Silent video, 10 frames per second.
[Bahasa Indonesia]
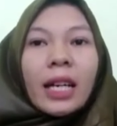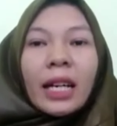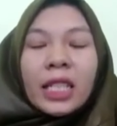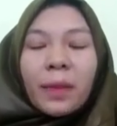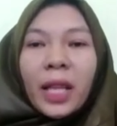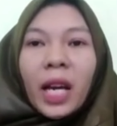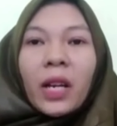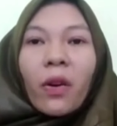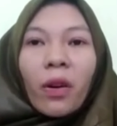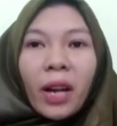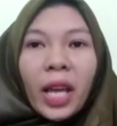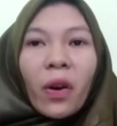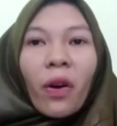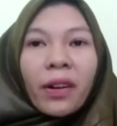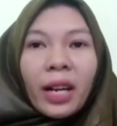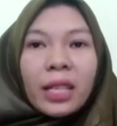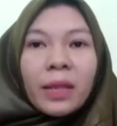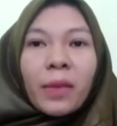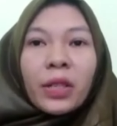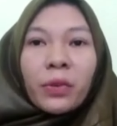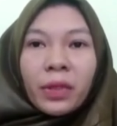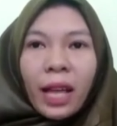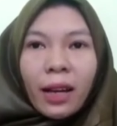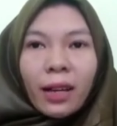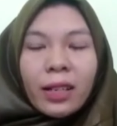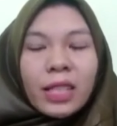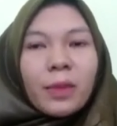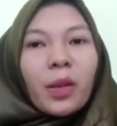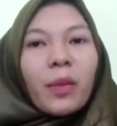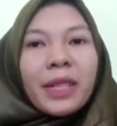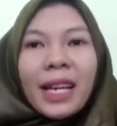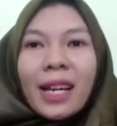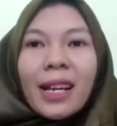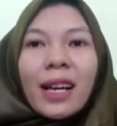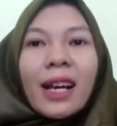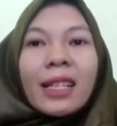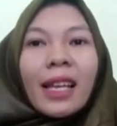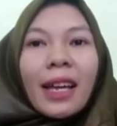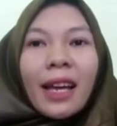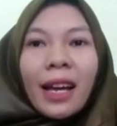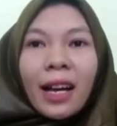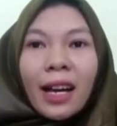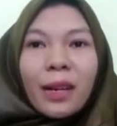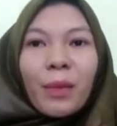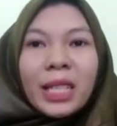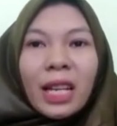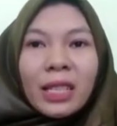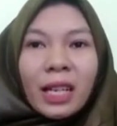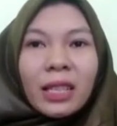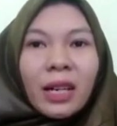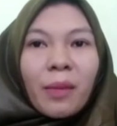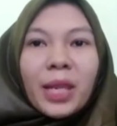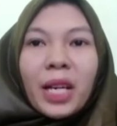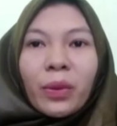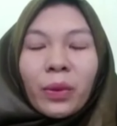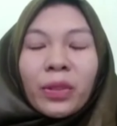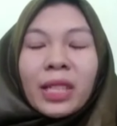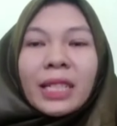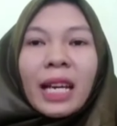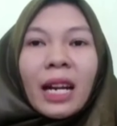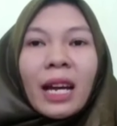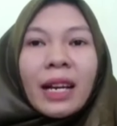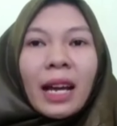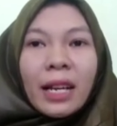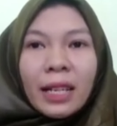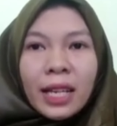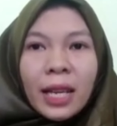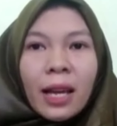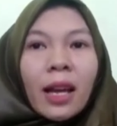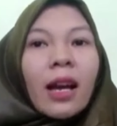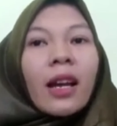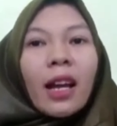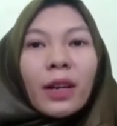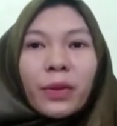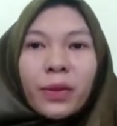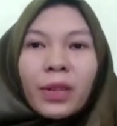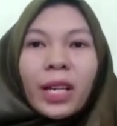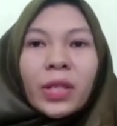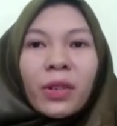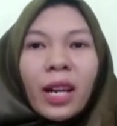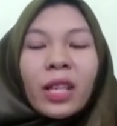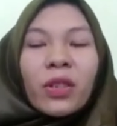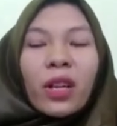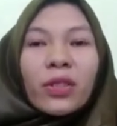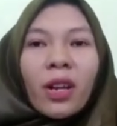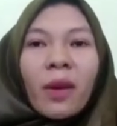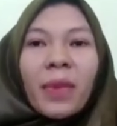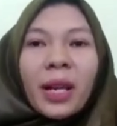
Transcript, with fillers: yang diciptakan oleh Cornel Simanjuntak. Sebelumnya, saya akan menjelaskan terlebih dahulu sejarah dari lagu nasional Sorak-Sorak